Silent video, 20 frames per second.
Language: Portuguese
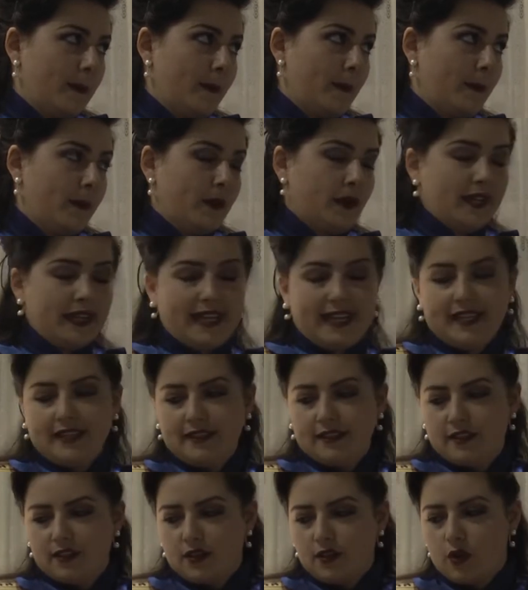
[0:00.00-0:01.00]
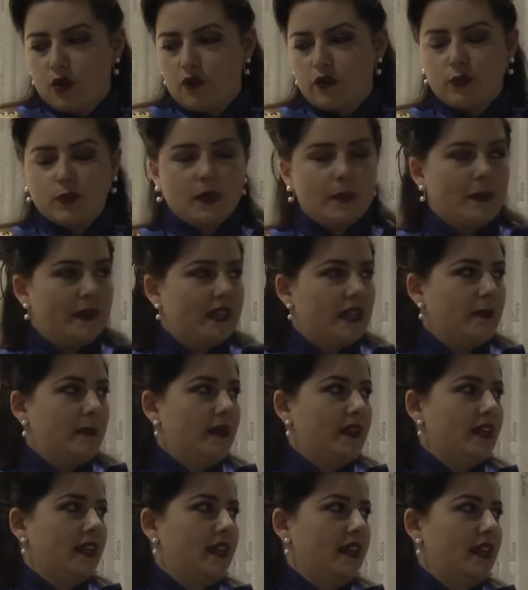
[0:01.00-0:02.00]
Porém, houve uma
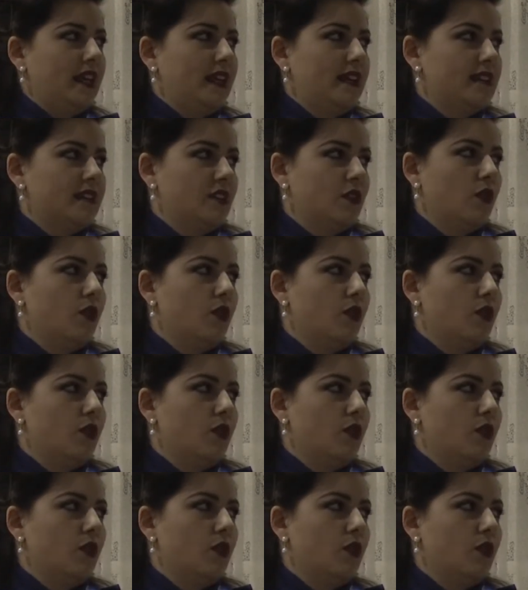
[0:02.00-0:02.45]
epidemia que eles não